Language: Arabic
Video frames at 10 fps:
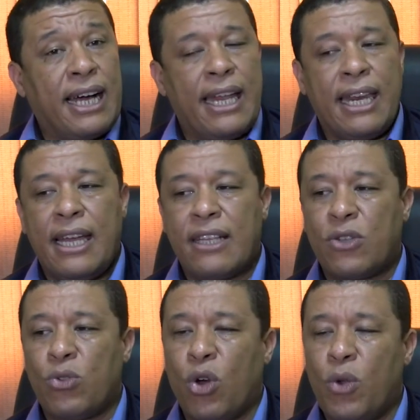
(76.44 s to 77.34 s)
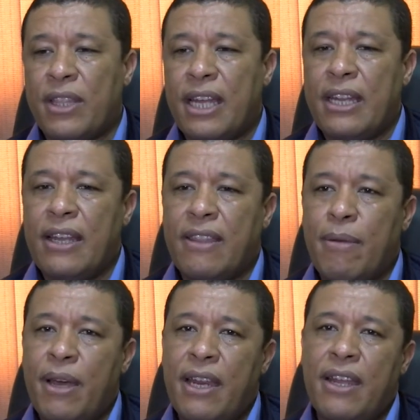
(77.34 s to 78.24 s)
عن الصندوق الوطني
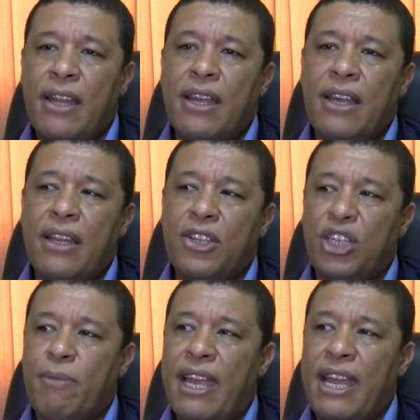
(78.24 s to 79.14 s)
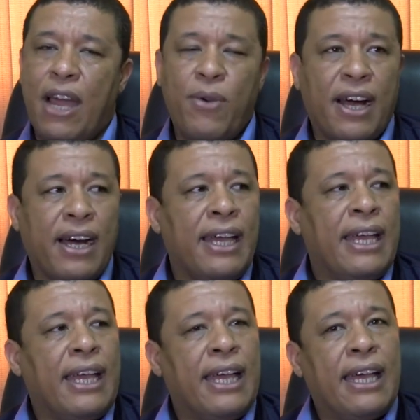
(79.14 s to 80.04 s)
للضمان الاجتماعي حول
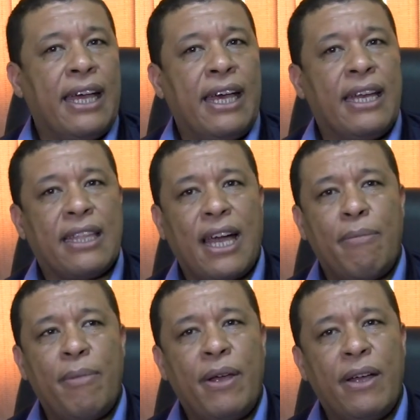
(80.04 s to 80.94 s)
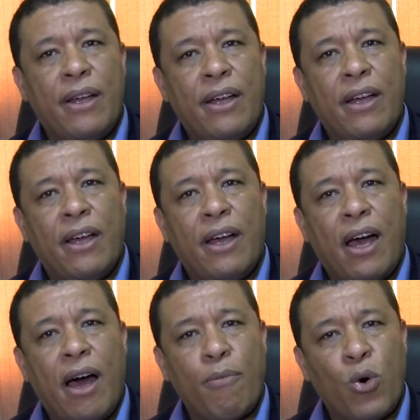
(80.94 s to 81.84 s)
آه، نظام
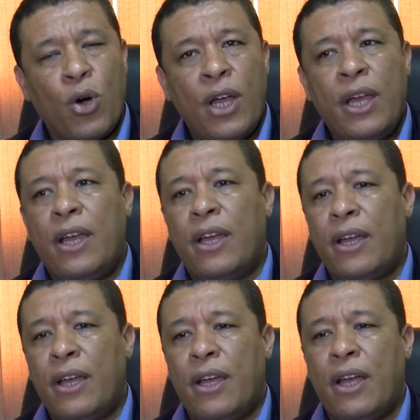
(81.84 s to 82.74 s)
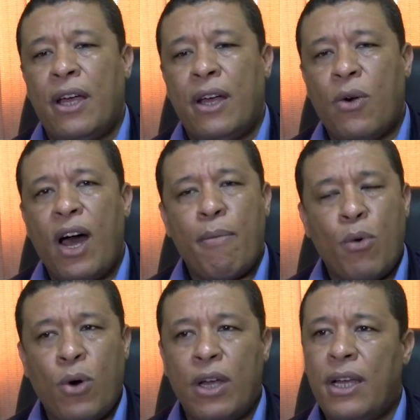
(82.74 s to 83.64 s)
آه، امو
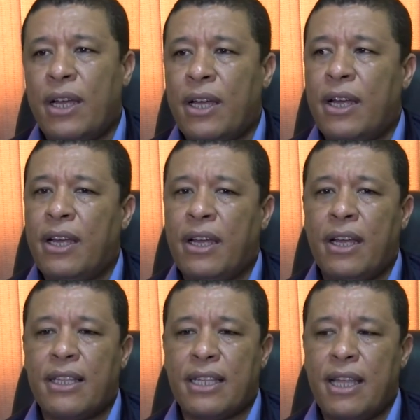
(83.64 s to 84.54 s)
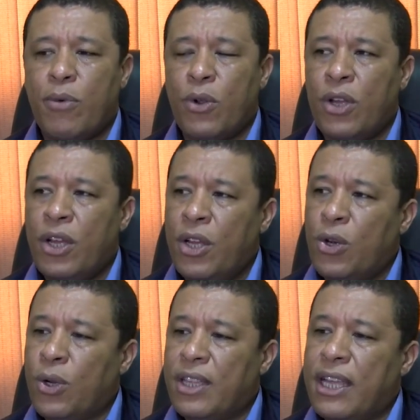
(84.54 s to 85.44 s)
وامو التضامن
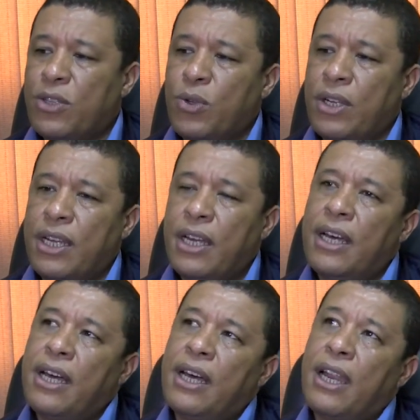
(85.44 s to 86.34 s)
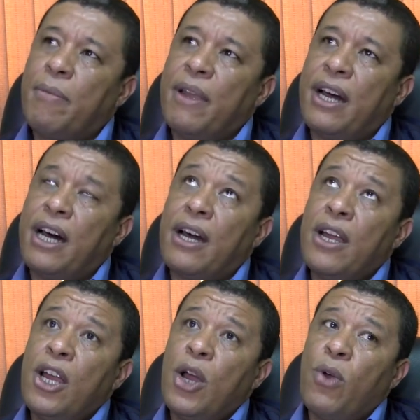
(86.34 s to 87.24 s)
نقطة رابعة
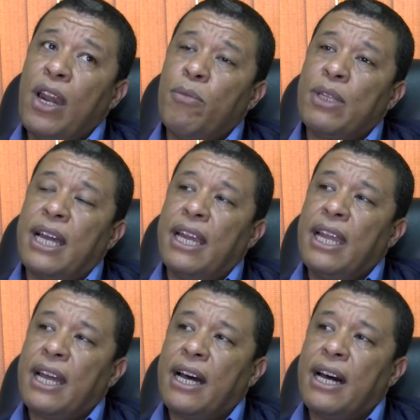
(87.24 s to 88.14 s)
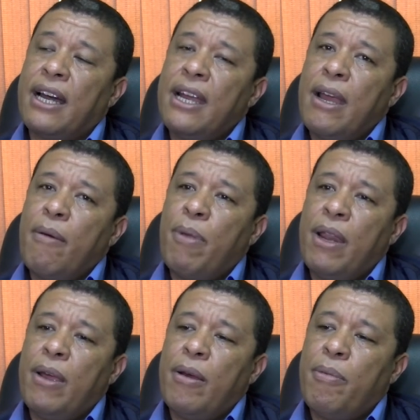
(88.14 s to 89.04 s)
والمتعلقة
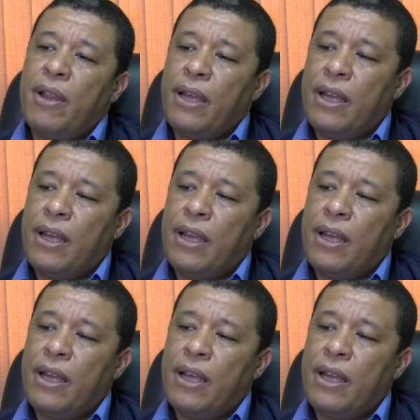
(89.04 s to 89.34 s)
بال